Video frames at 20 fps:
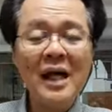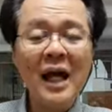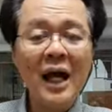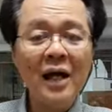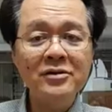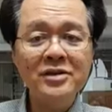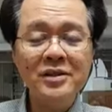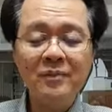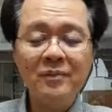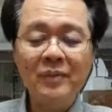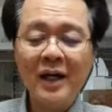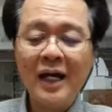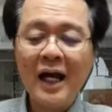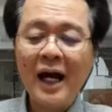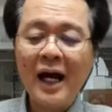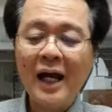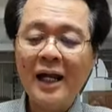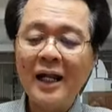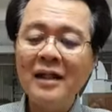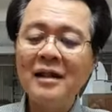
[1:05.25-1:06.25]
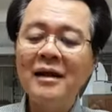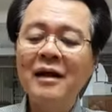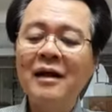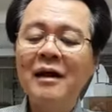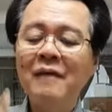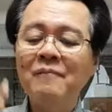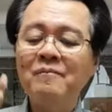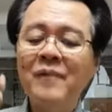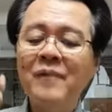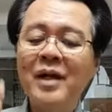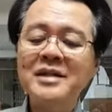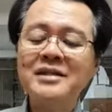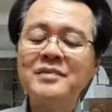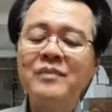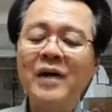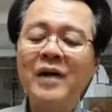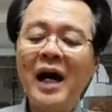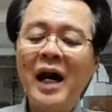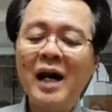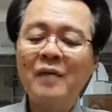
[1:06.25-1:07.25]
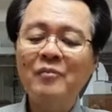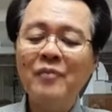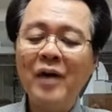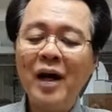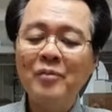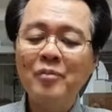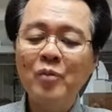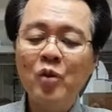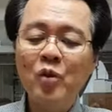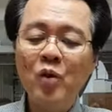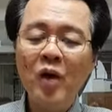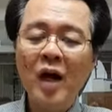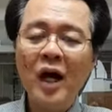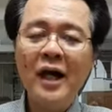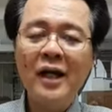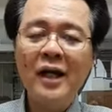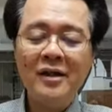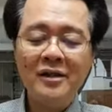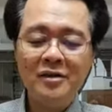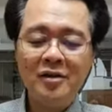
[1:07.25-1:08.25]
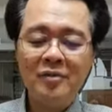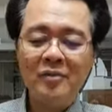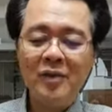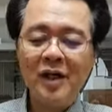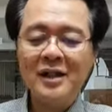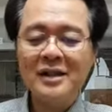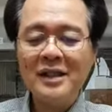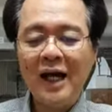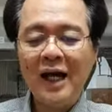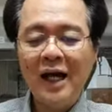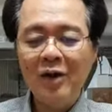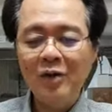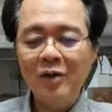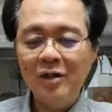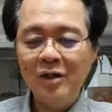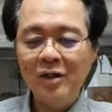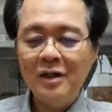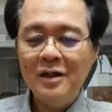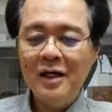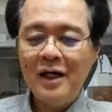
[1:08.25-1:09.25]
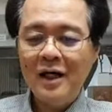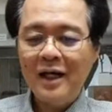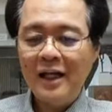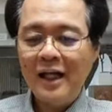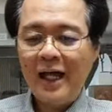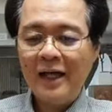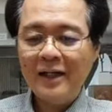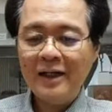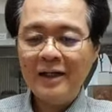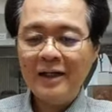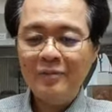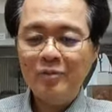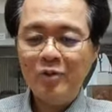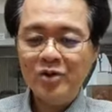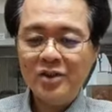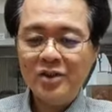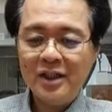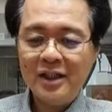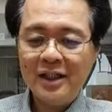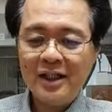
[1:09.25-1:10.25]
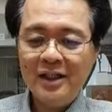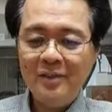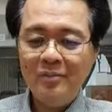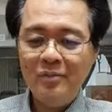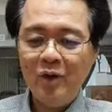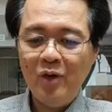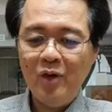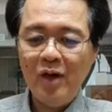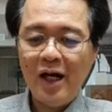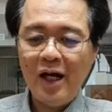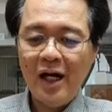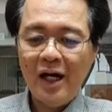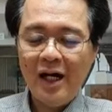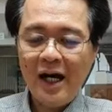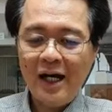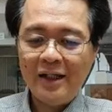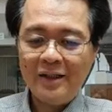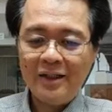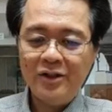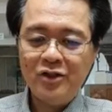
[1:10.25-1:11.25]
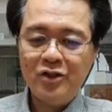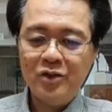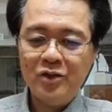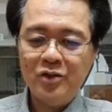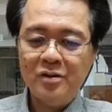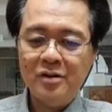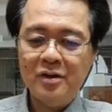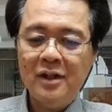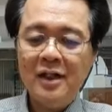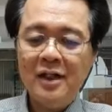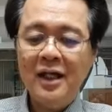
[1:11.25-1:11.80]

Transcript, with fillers: Ayon sa pag-aaral, mas mahaba buhay ng mga taong laging positibo ang attitude.